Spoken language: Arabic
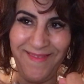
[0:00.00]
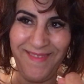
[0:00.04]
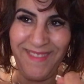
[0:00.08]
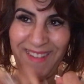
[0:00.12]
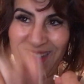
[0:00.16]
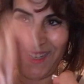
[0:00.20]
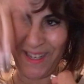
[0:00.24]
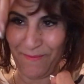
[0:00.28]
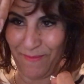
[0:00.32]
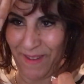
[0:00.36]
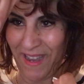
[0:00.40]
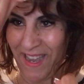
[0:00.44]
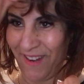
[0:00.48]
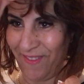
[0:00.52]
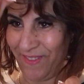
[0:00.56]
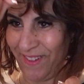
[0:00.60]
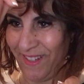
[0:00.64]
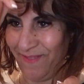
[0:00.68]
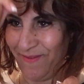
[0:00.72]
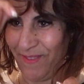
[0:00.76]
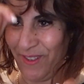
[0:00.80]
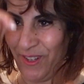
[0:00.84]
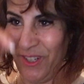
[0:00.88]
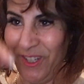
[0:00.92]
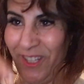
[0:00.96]
راكم
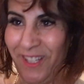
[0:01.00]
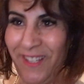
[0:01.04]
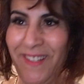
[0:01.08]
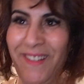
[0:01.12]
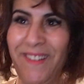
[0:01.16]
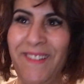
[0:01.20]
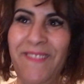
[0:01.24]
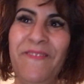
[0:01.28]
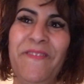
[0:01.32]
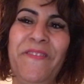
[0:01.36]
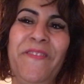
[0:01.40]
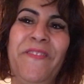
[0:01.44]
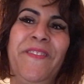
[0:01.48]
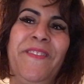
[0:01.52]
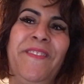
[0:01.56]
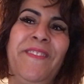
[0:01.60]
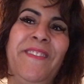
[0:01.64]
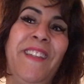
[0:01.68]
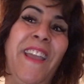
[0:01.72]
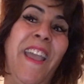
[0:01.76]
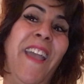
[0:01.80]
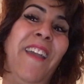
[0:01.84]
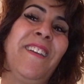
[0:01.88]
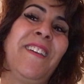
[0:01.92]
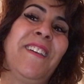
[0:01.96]
عارفين مول
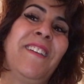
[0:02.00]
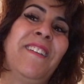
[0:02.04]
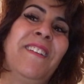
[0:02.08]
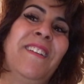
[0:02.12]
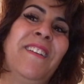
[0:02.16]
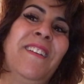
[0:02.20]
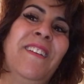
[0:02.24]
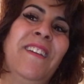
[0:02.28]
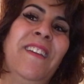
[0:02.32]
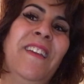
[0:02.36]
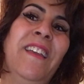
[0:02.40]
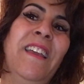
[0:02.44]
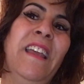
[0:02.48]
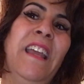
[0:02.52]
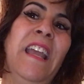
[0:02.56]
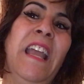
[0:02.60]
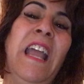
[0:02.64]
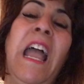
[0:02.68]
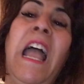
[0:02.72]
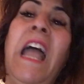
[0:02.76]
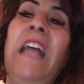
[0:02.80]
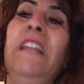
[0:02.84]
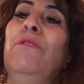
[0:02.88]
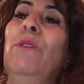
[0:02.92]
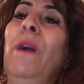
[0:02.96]
ياك
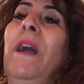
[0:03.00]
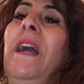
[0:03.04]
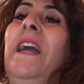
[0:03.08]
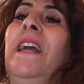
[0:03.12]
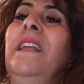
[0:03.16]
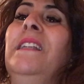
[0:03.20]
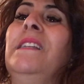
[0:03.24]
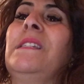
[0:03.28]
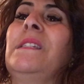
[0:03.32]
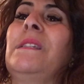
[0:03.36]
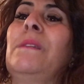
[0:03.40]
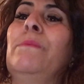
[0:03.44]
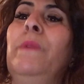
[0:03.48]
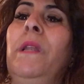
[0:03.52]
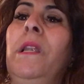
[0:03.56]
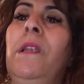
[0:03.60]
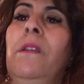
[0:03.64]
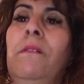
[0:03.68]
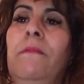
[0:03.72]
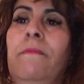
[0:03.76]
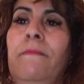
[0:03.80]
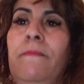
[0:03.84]
عادوا على الزبل